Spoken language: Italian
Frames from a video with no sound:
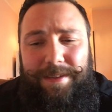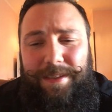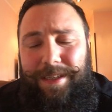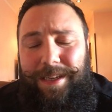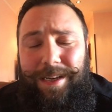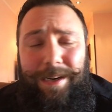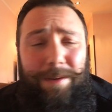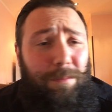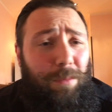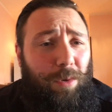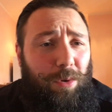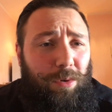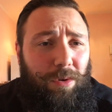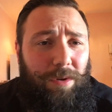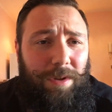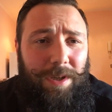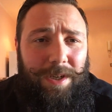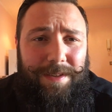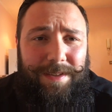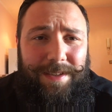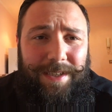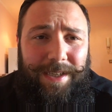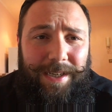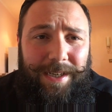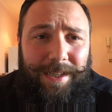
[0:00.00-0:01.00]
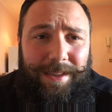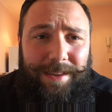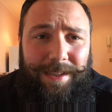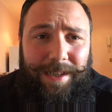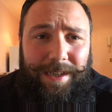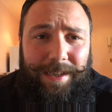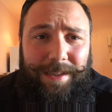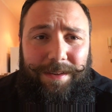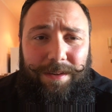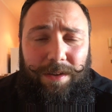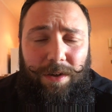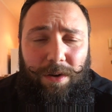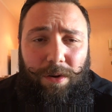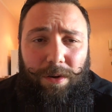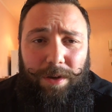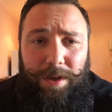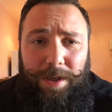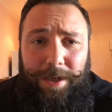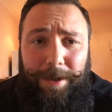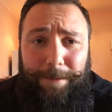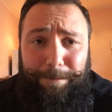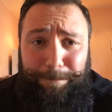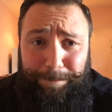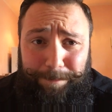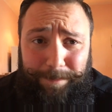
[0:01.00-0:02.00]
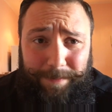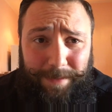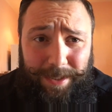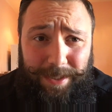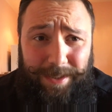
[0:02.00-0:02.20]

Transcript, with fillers: al mondo della sigaretta elettronica,